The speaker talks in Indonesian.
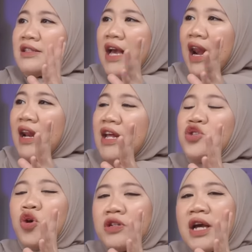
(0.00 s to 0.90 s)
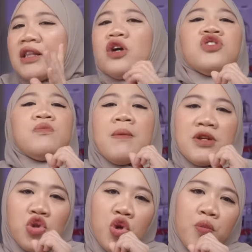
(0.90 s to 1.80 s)
Jalanan Jogja tahun
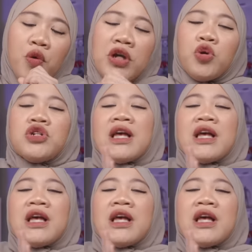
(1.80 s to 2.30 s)
1970 itu